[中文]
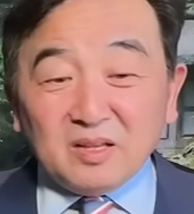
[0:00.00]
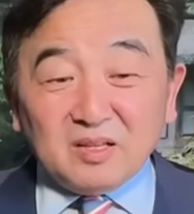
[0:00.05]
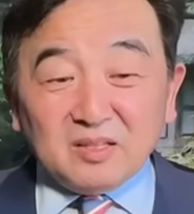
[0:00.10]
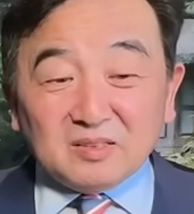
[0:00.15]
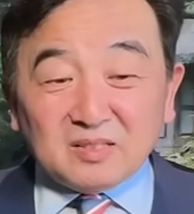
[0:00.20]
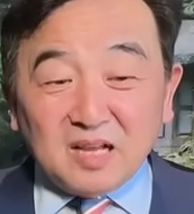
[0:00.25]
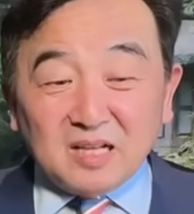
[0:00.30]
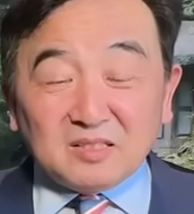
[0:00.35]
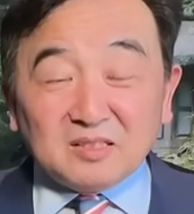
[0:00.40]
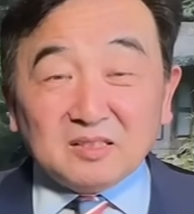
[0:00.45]

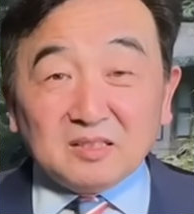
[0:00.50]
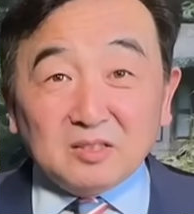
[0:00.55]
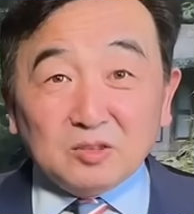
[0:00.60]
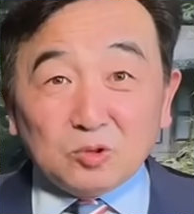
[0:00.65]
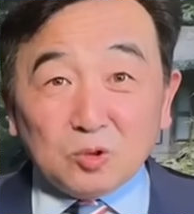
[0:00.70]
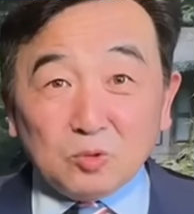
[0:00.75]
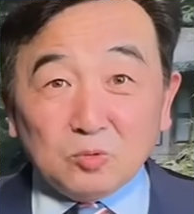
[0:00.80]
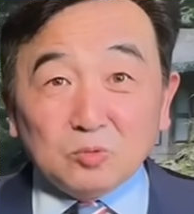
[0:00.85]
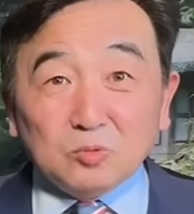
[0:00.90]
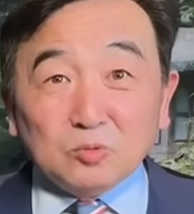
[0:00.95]
但是
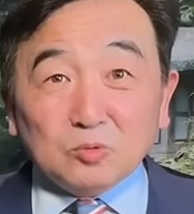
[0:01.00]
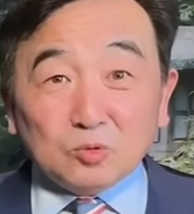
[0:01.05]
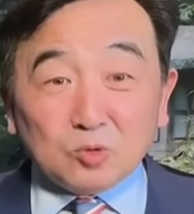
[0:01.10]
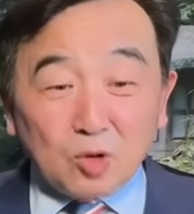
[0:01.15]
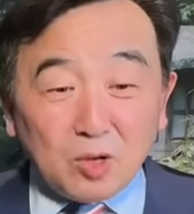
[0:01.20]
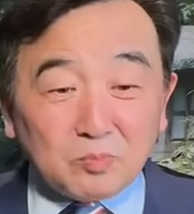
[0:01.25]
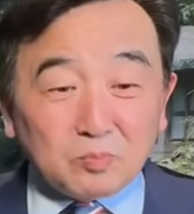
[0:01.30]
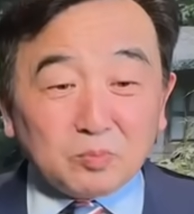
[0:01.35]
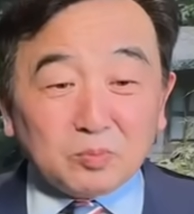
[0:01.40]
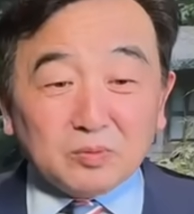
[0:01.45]
从
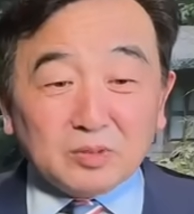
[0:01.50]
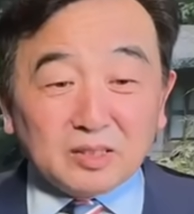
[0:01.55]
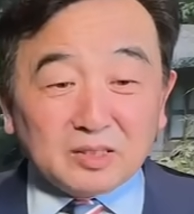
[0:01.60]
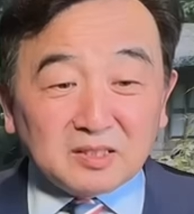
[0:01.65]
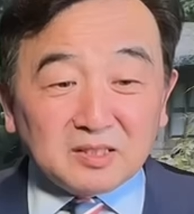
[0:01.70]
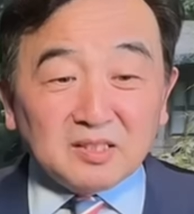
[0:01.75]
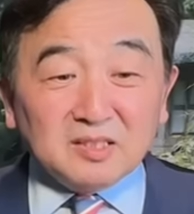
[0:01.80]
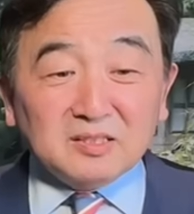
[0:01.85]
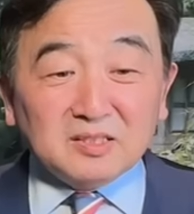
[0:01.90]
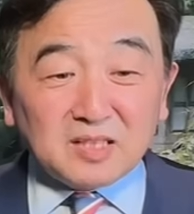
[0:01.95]
川普的
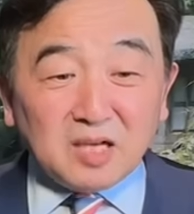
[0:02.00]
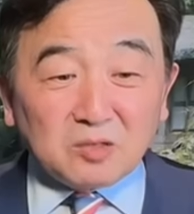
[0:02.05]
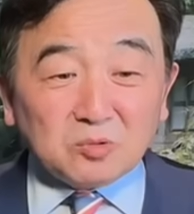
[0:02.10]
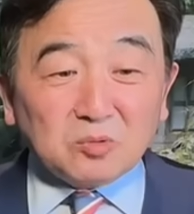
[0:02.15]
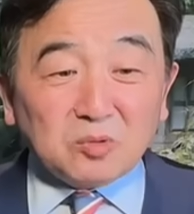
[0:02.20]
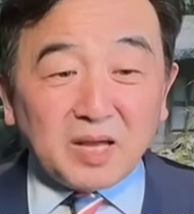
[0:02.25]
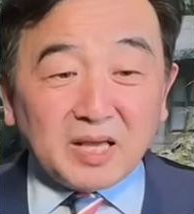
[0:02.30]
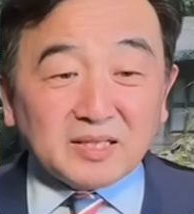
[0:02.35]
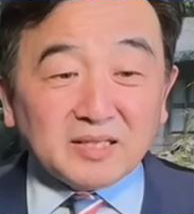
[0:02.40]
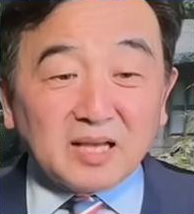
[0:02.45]
个人角
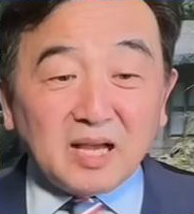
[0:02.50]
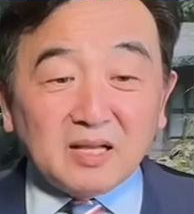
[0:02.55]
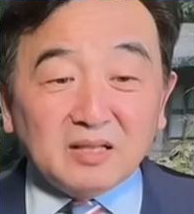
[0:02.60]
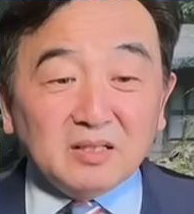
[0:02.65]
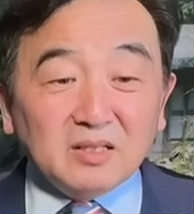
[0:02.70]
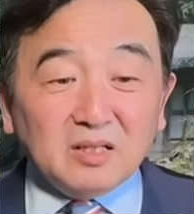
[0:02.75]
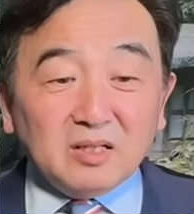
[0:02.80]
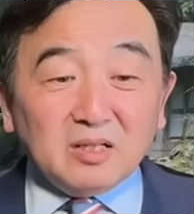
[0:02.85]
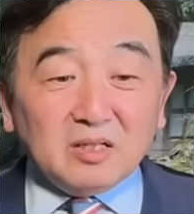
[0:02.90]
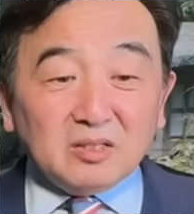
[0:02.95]
度来讲，
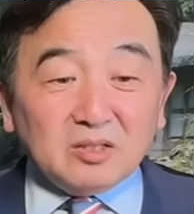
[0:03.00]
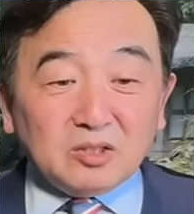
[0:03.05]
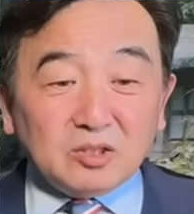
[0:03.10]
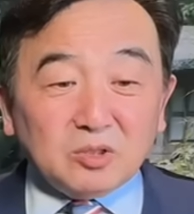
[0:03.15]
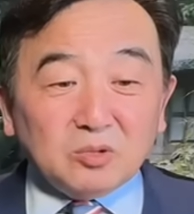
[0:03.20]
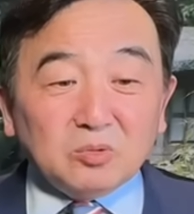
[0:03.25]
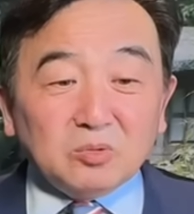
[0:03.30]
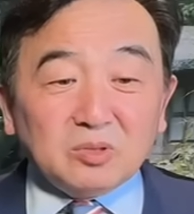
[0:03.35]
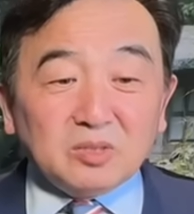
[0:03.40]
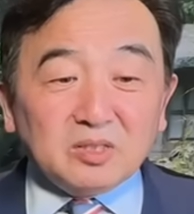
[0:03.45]

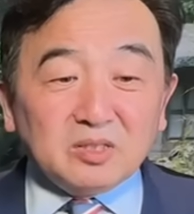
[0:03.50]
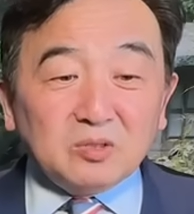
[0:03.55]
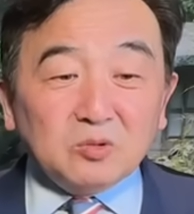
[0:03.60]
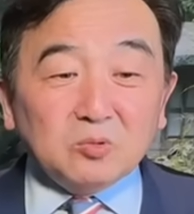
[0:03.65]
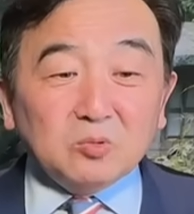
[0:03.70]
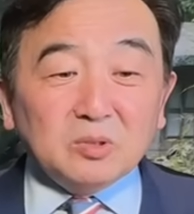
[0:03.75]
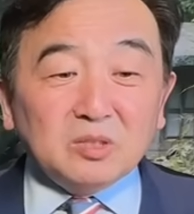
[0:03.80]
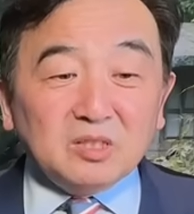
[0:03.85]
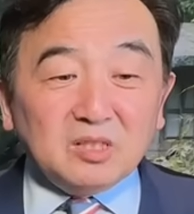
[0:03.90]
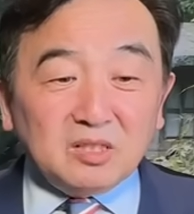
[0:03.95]
就是
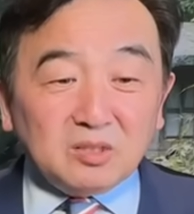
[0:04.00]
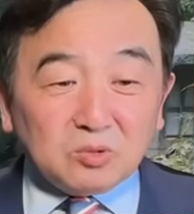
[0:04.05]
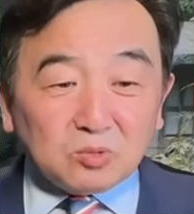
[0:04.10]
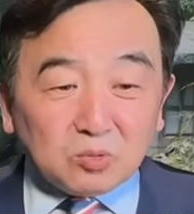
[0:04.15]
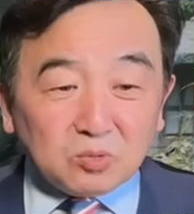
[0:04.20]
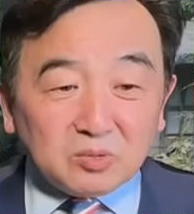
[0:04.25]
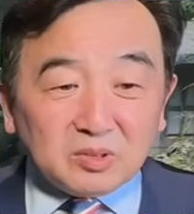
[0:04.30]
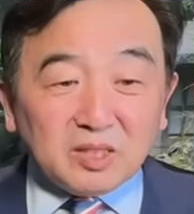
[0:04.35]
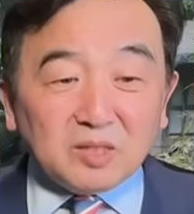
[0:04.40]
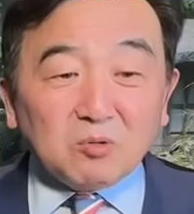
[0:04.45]
用以
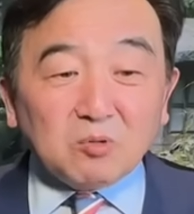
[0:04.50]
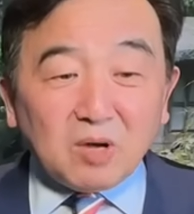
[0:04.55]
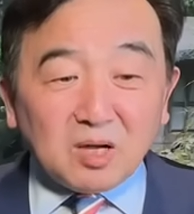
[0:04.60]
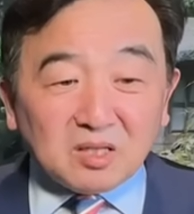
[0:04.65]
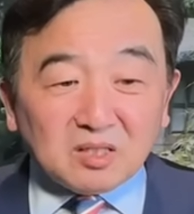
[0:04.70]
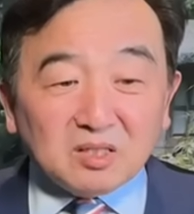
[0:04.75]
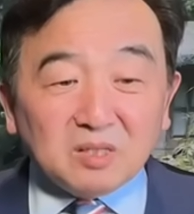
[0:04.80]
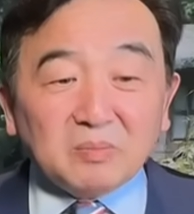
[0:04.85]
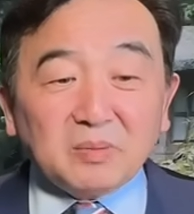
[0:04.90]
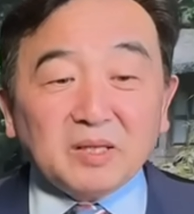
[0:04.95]
土地换
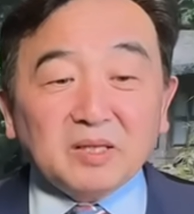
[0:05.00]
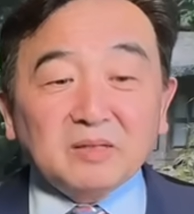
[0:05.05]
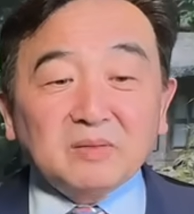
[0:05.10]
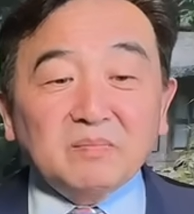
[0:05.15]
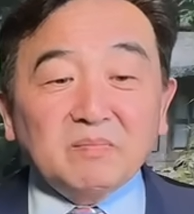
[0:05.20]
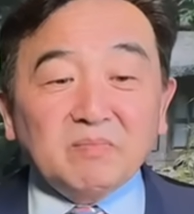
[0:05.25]
和平，